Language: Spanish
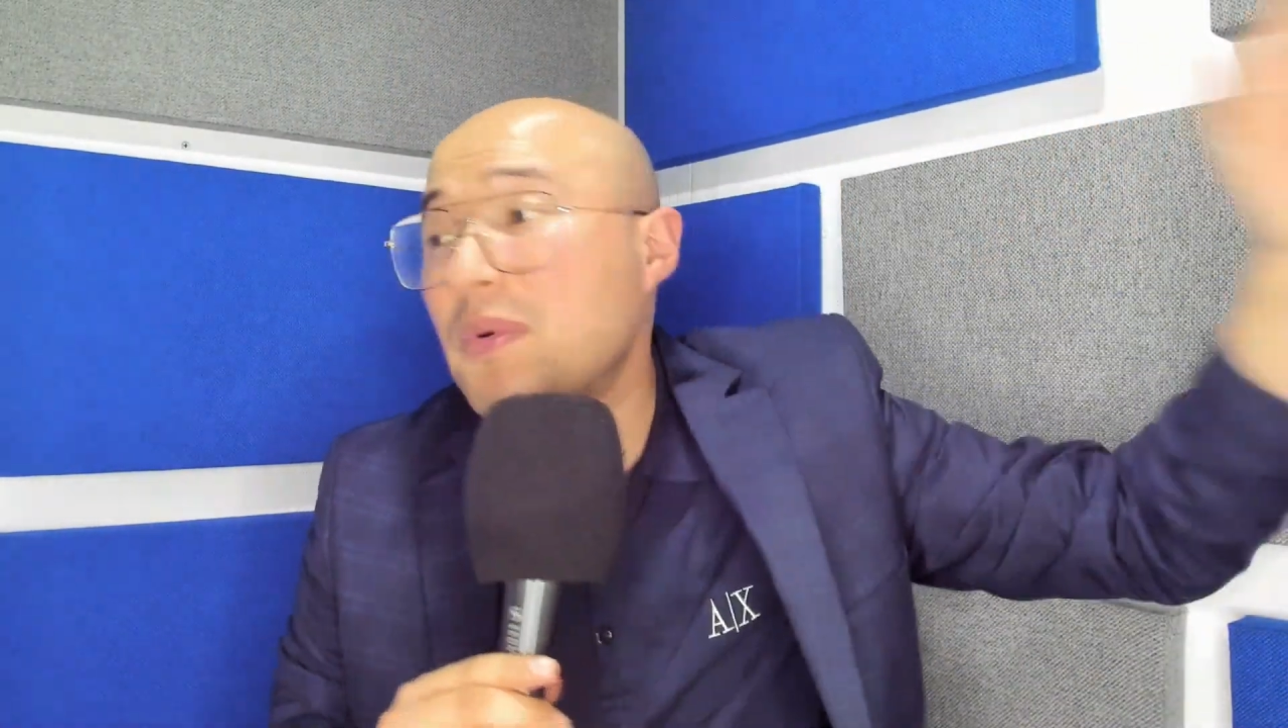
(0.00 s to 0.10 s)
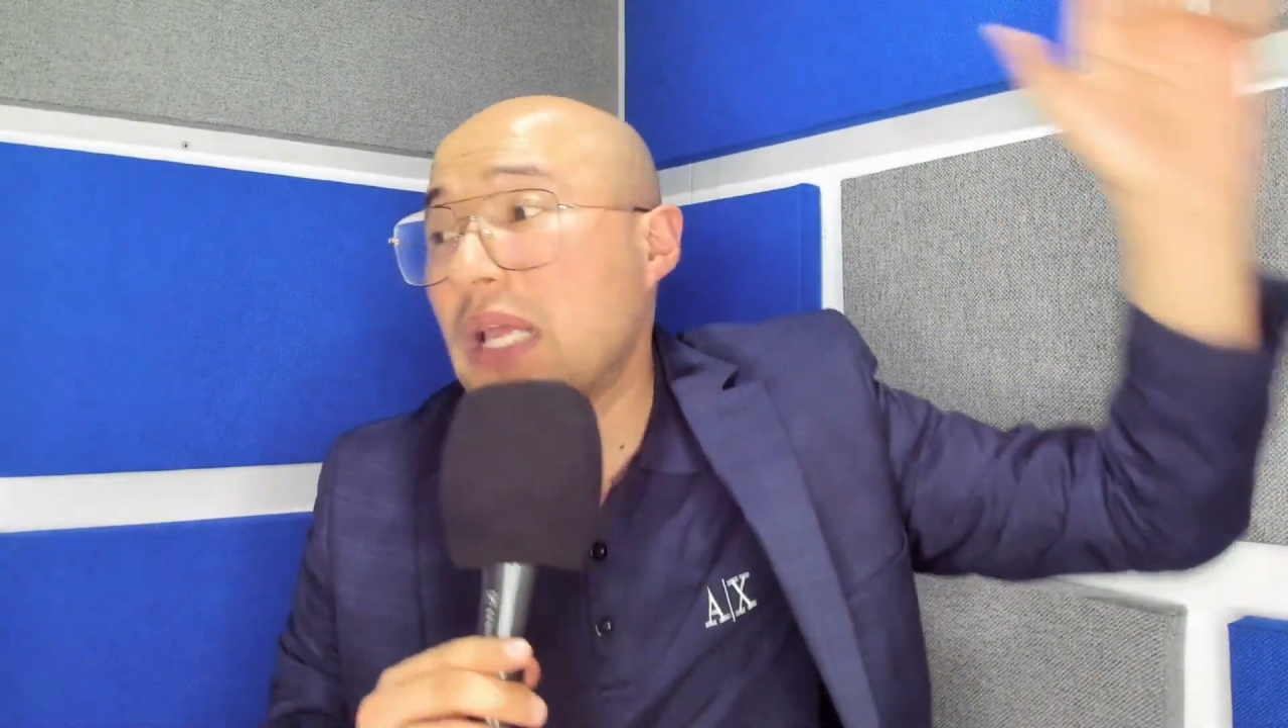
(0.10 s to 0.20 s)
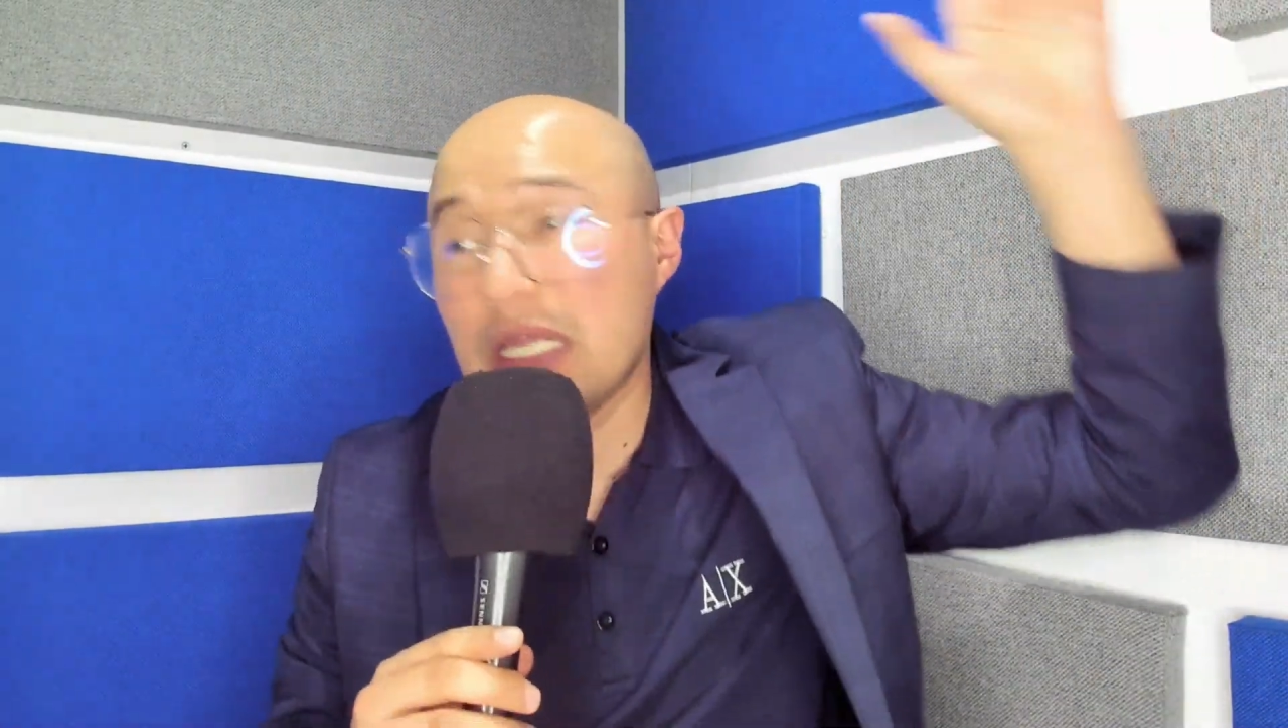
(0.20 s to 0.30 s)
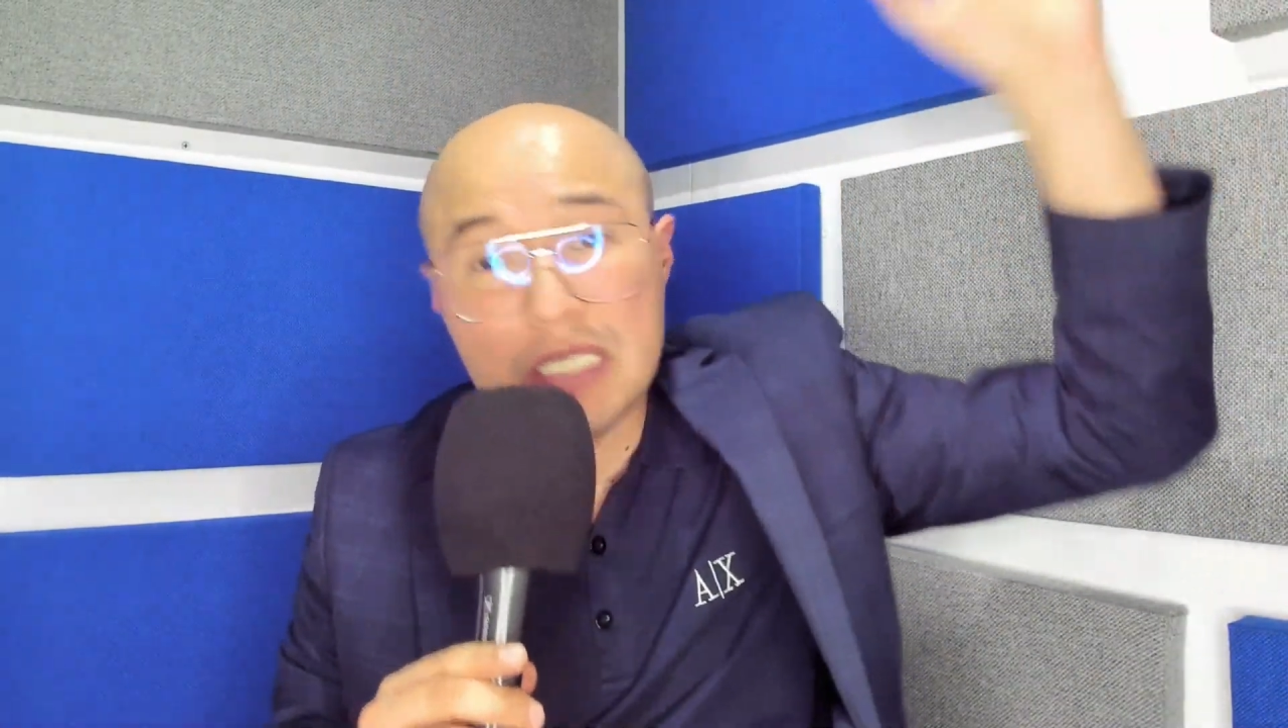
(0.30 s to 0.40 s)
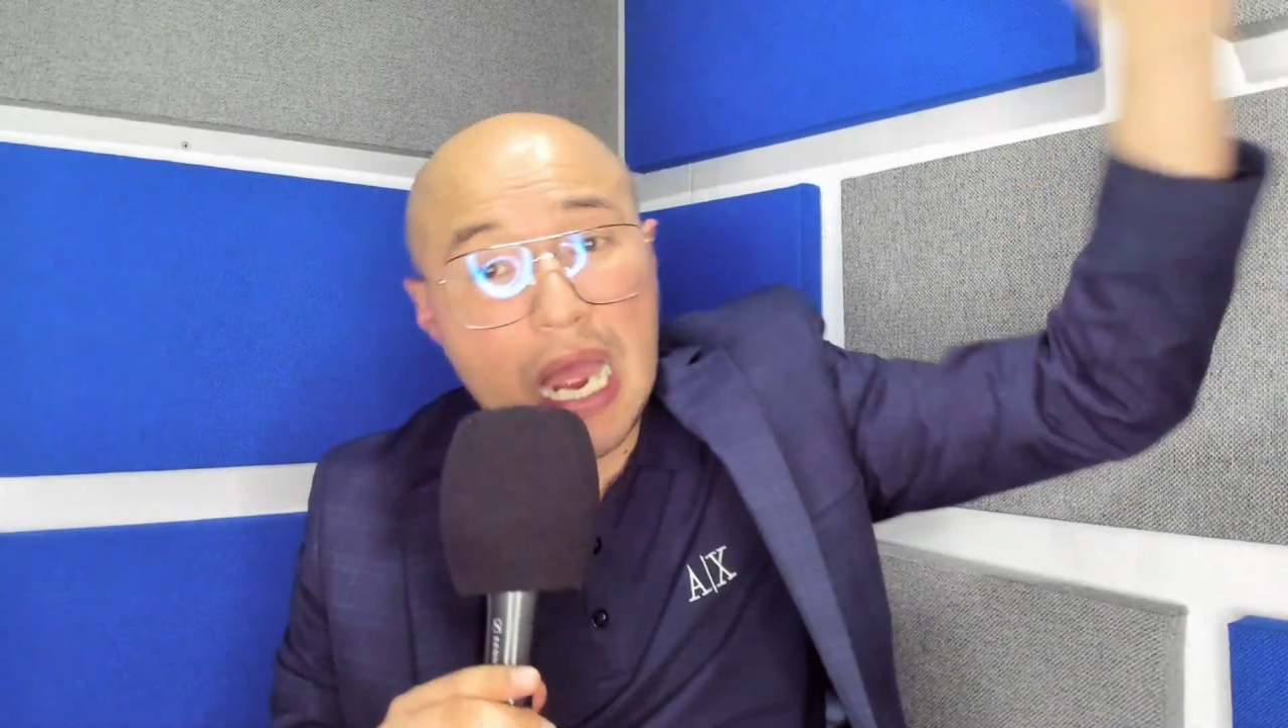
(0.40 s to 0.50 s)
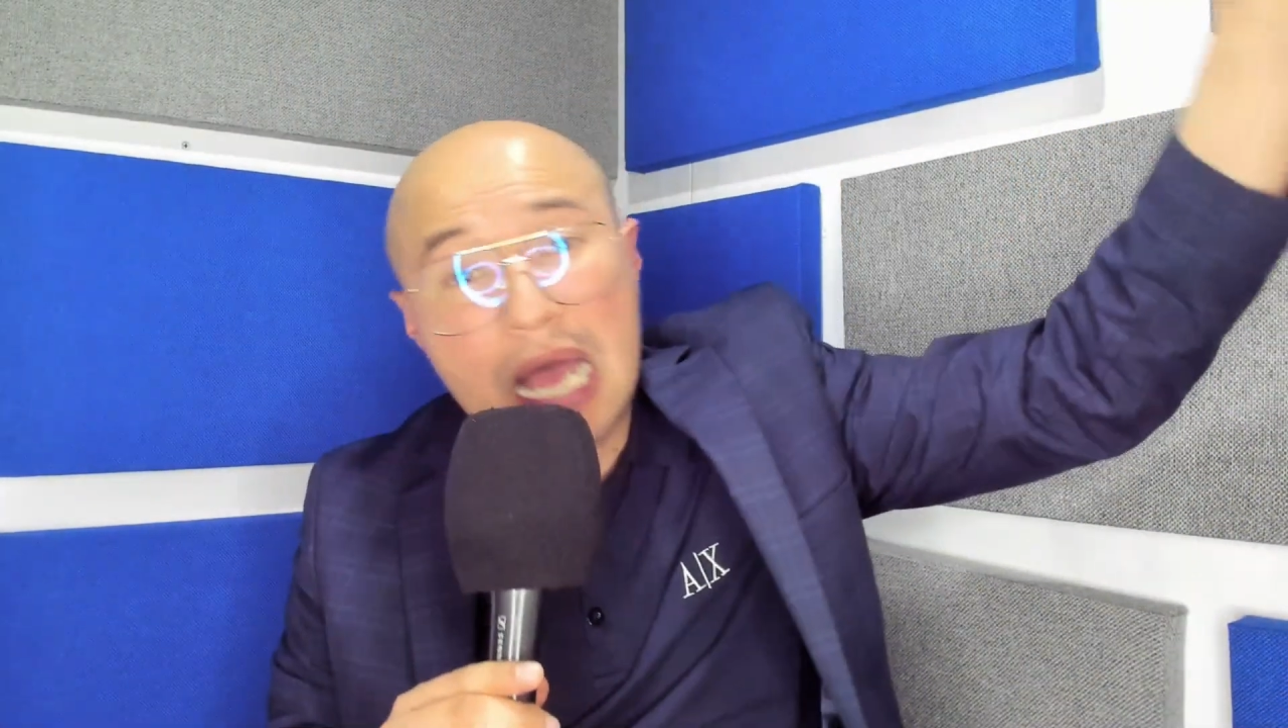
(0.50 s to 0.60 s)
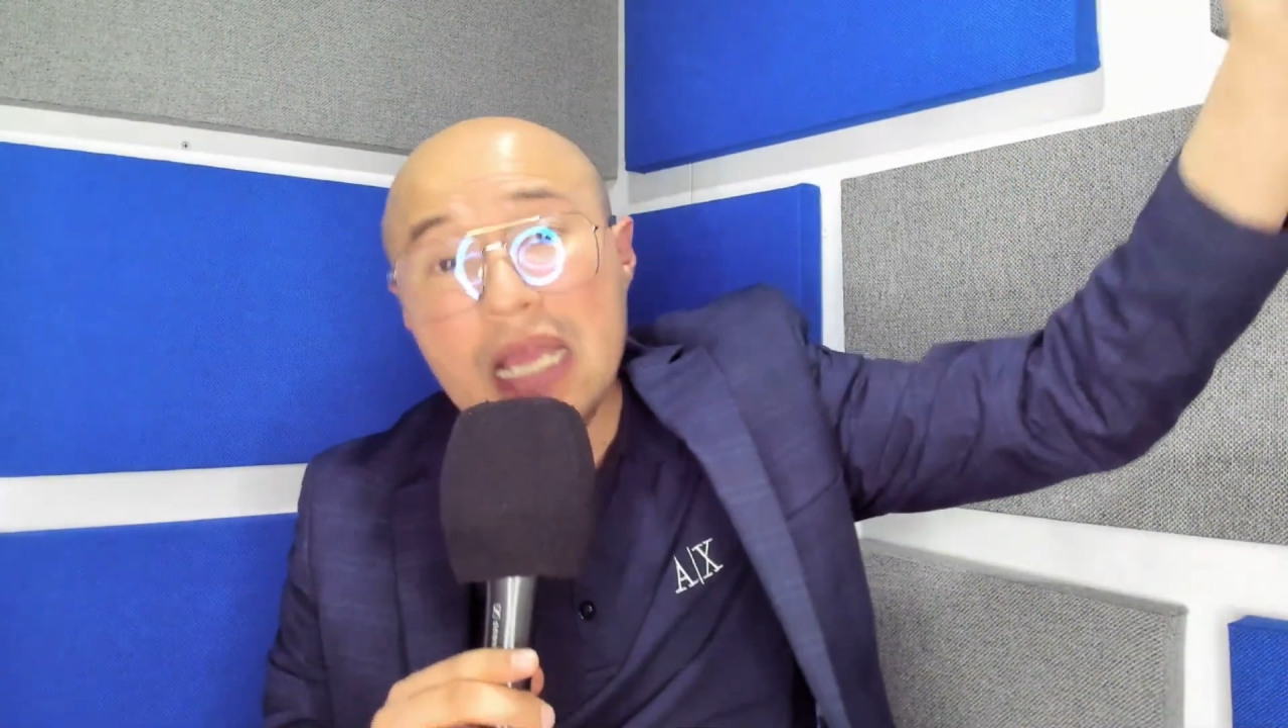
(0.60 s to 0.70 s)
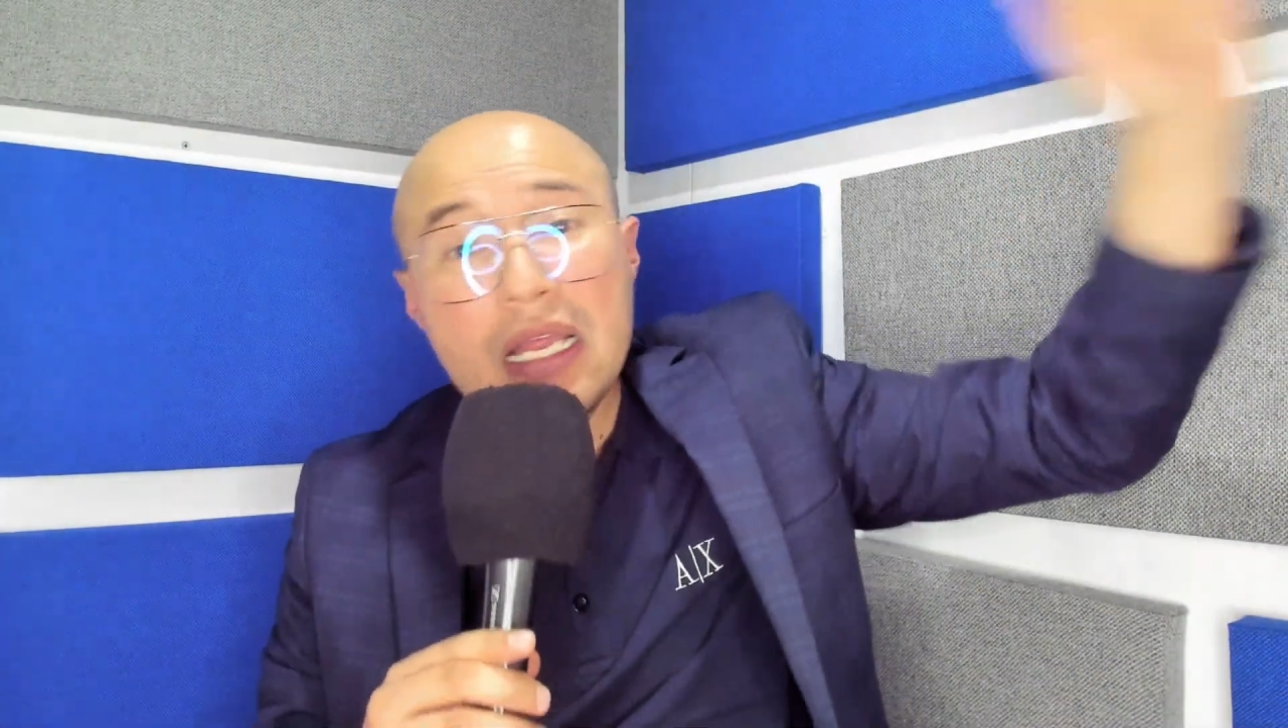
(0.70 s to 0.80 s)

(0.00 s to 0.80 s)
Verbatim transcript: porque ya